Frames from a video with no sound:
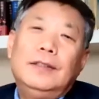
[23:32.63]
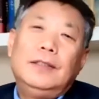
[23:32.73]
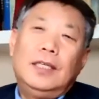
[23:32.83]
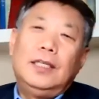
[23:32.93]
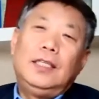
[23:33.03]

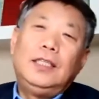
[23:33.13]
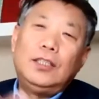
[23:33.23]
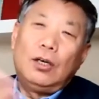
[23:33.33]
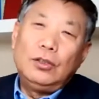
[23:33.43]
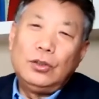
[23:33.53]
那林
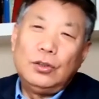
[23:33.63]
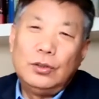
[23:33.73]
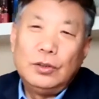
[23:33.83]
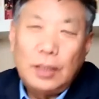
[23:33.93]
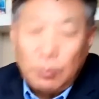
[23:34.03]
昭
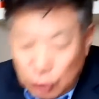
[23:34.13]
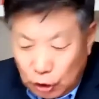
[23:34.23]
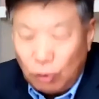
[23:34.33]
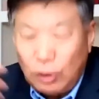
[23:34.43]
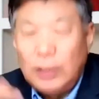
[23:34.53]
就他们就
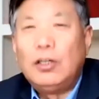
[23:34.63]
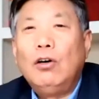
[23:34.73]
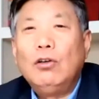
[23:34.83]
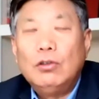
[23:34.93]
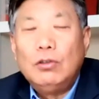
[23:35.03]
找林昭，